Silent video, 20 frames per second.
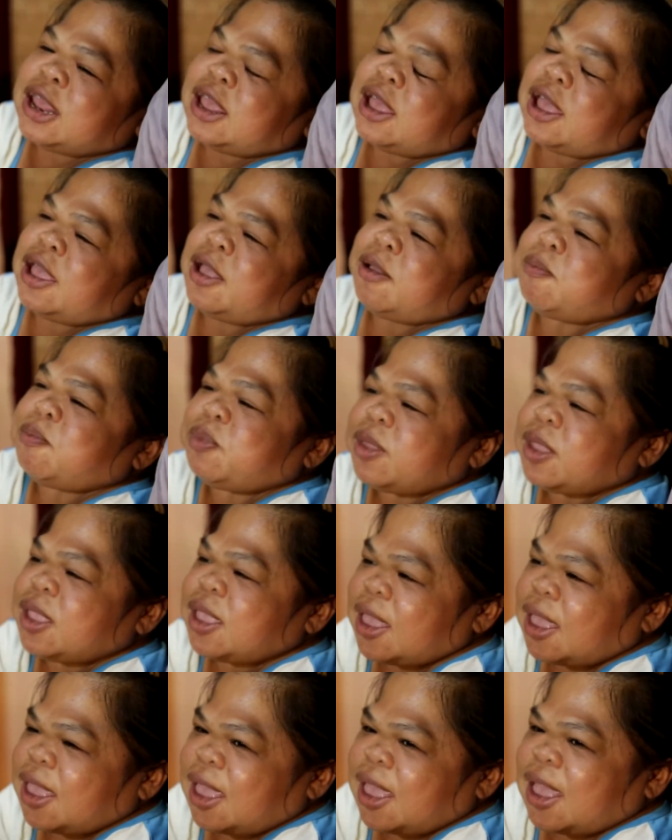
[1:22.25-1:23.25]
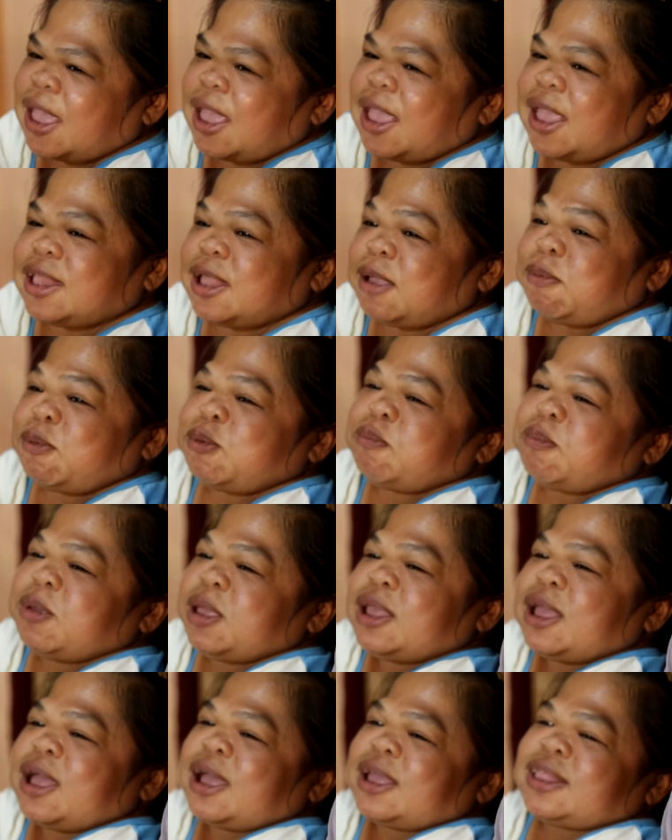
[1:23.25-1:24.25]
kita. Kita po din
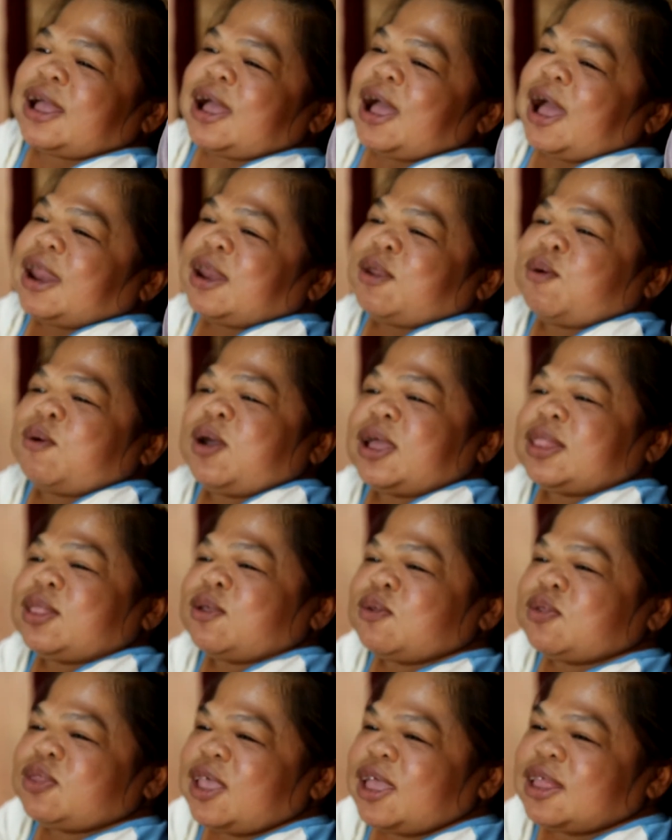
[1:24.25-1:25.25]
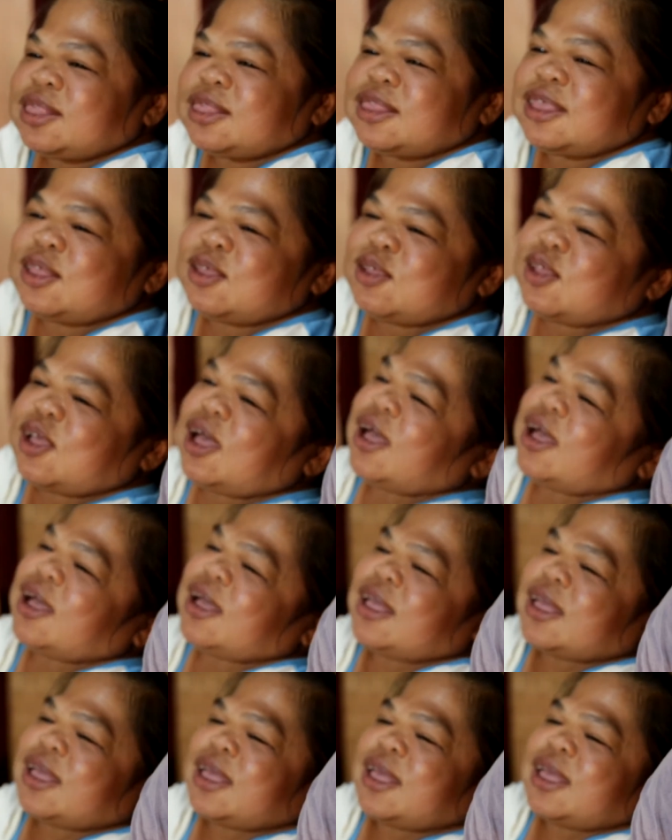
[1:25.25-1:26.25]
nga, kita kaan, huwag ka content sa
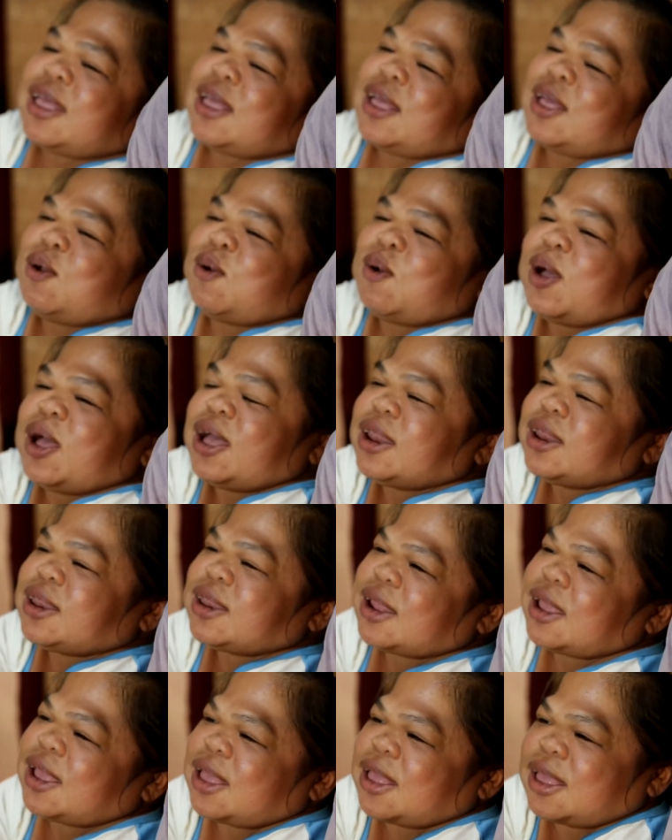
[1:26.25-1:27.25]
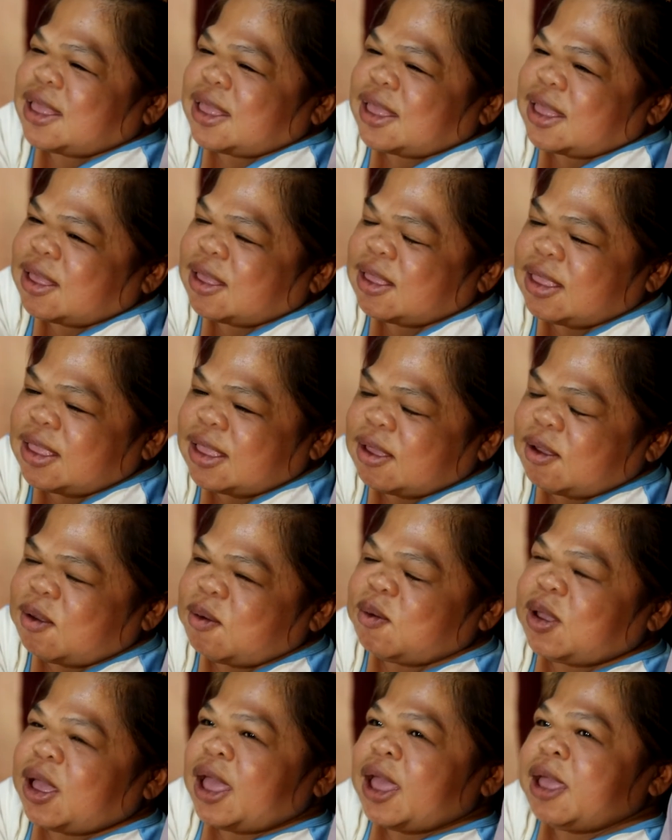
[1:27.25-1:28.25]
kuan.
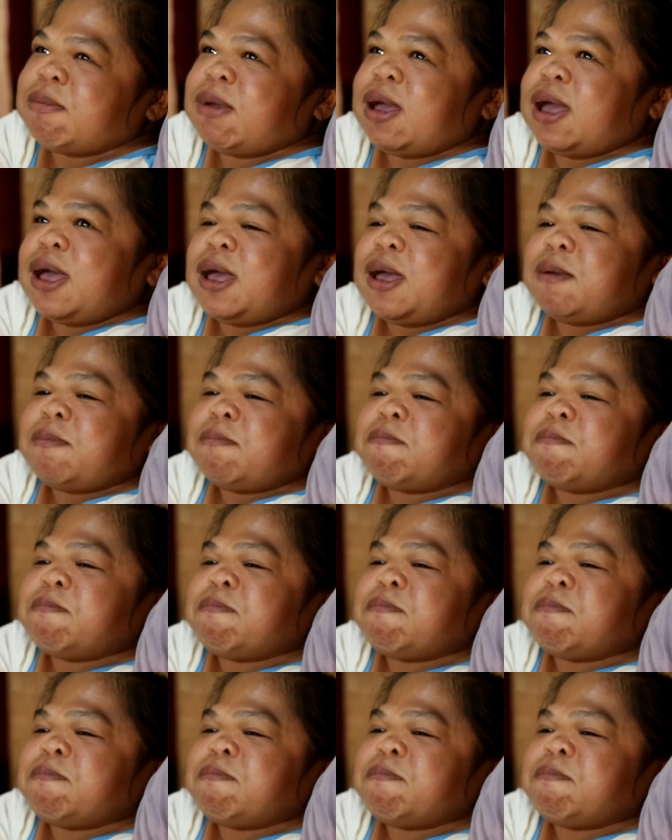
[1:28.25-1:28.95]
Huwag tayo, ma'am,